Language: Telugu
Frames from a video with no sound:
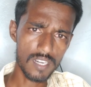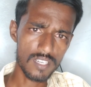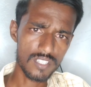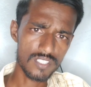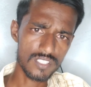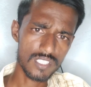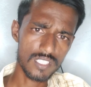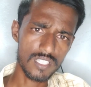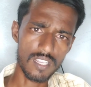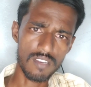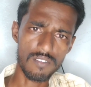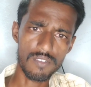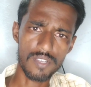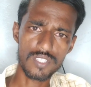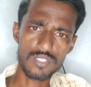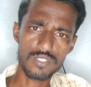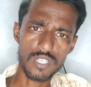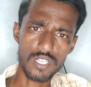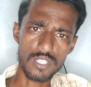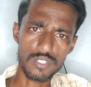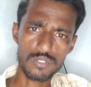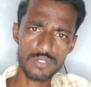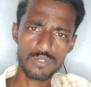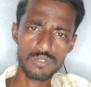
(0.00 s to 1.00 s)
ఆరు నుంచి నలభై
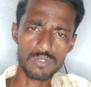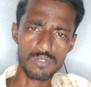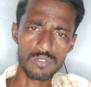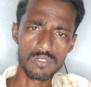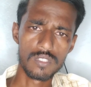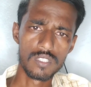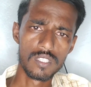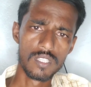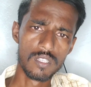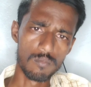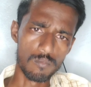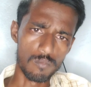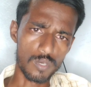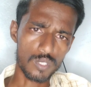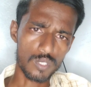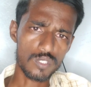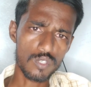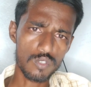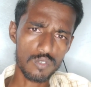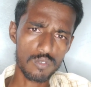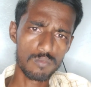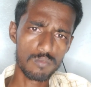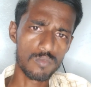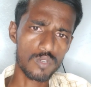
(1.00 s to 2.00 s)
ఇంచుల అచ్చు
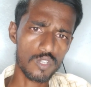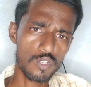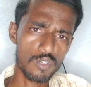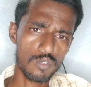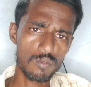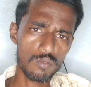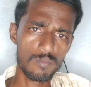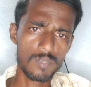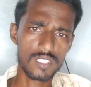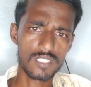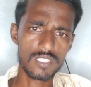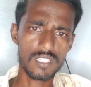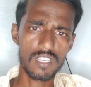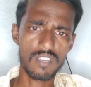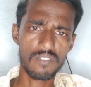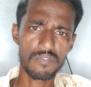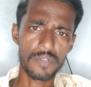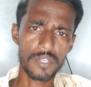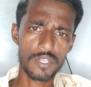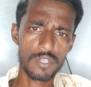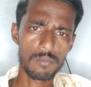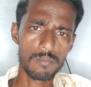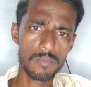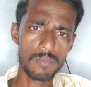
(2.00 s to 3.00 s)
మొక్కకు మొక్కకు మధ్యలో
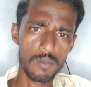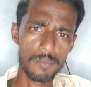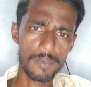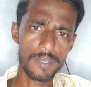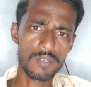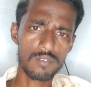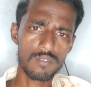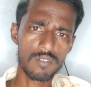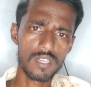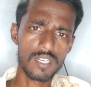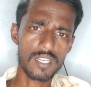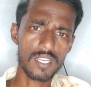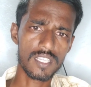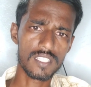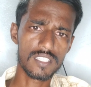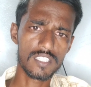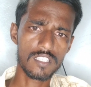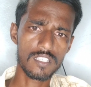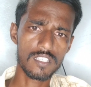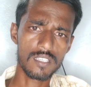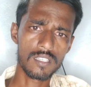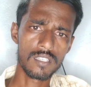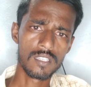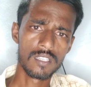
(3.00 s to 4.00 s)
పీటుంబ
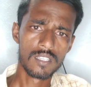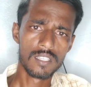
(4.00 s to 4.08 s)
పెట్టుకున్నట్లయితే